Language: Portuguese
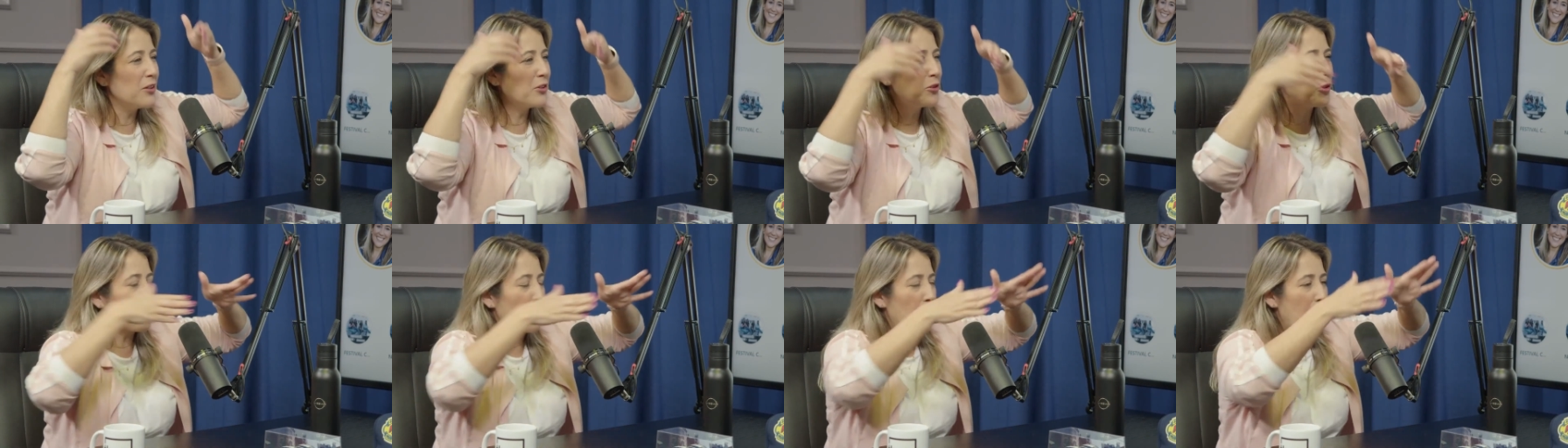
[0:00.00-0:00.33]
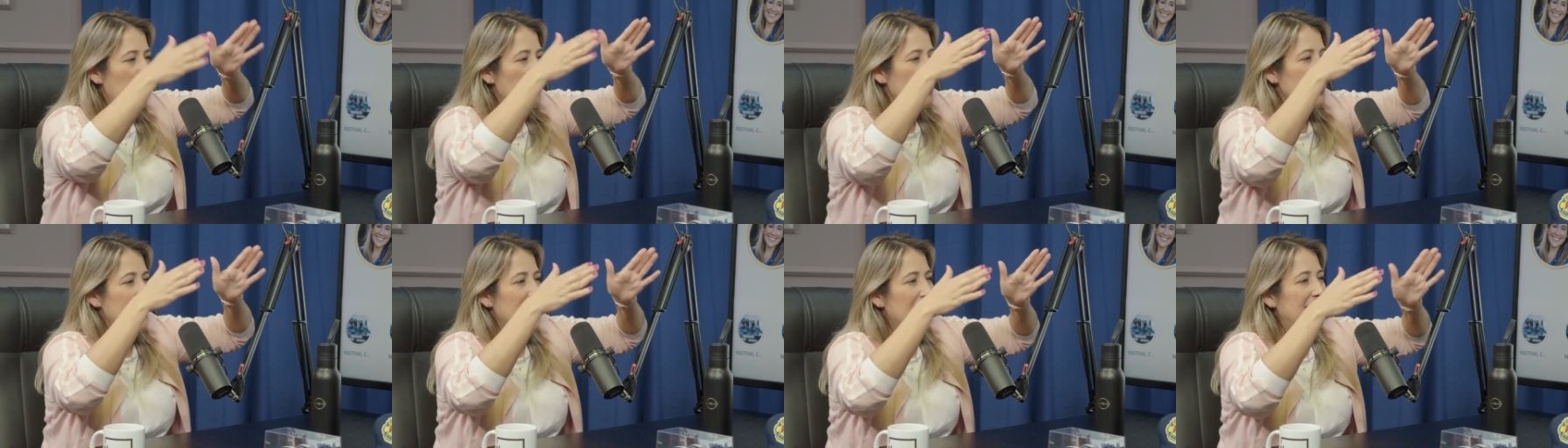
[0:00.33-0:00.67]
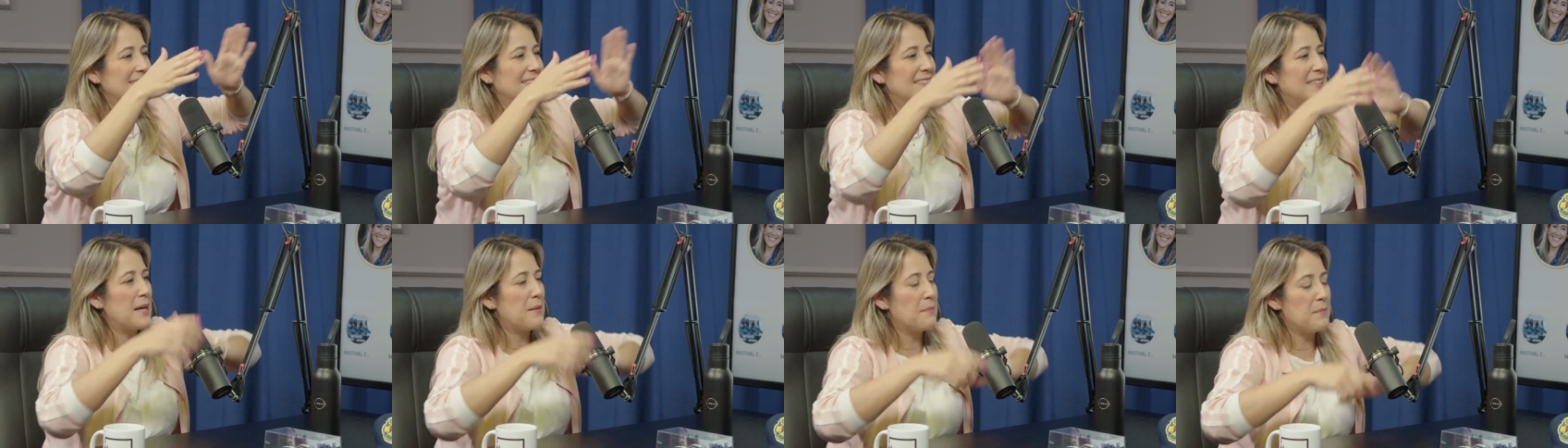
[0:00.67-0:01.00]
entrou com a
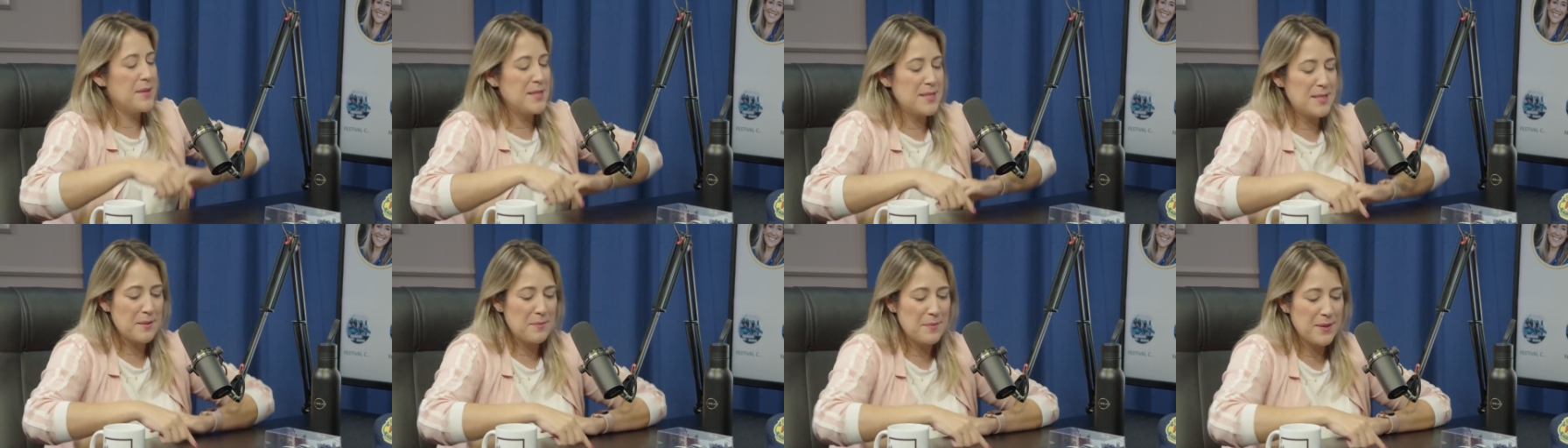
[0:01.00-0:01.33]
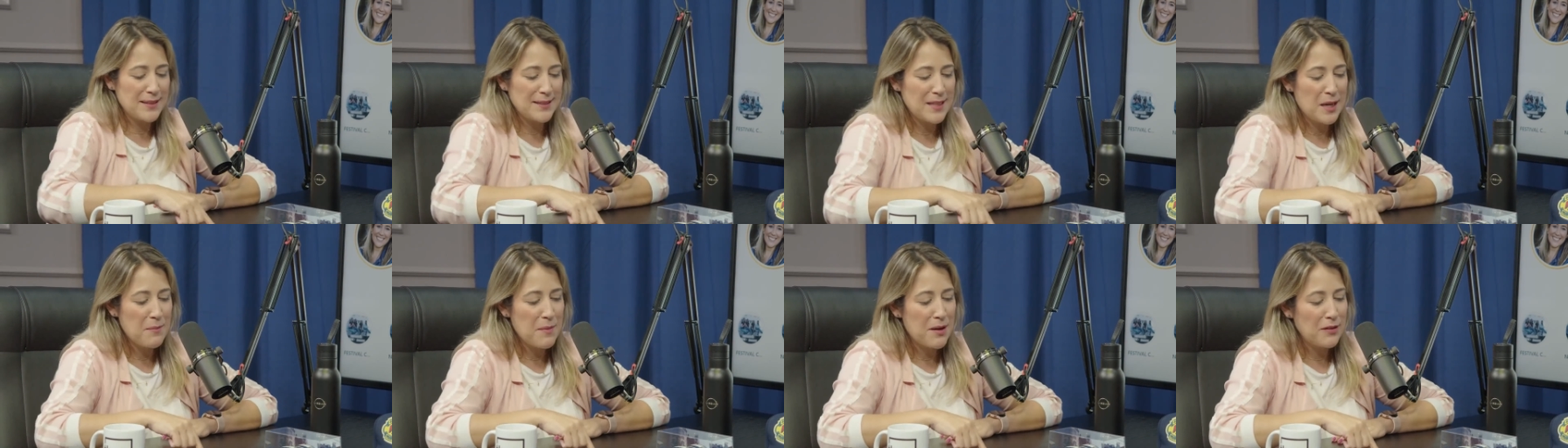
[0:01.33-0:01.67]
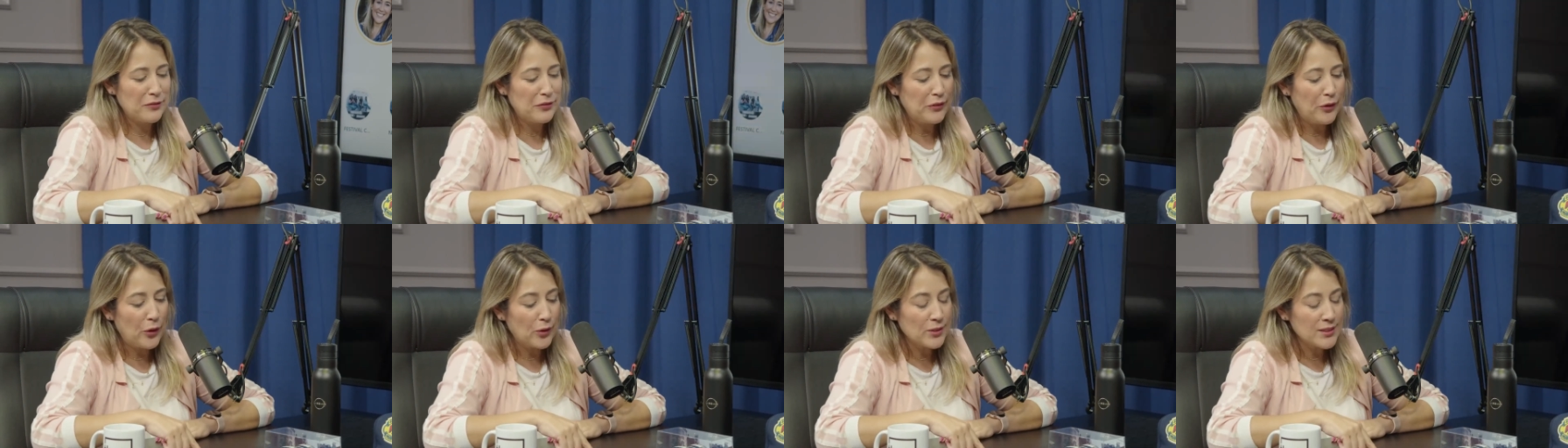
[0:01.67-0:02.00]
mulherada na pista para dar uma
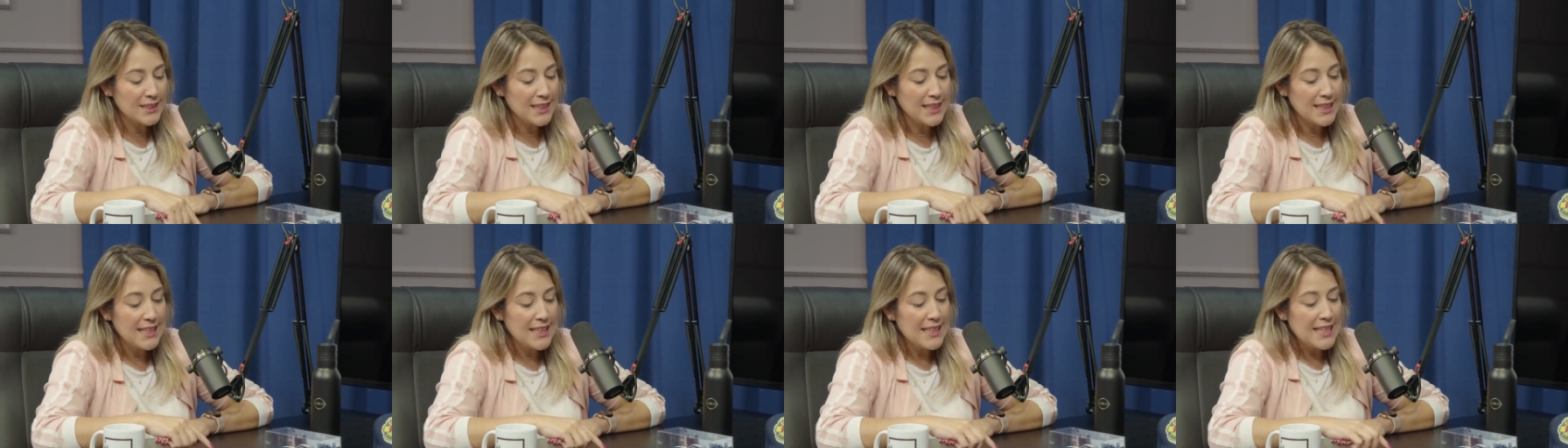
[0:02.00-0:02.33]
volta.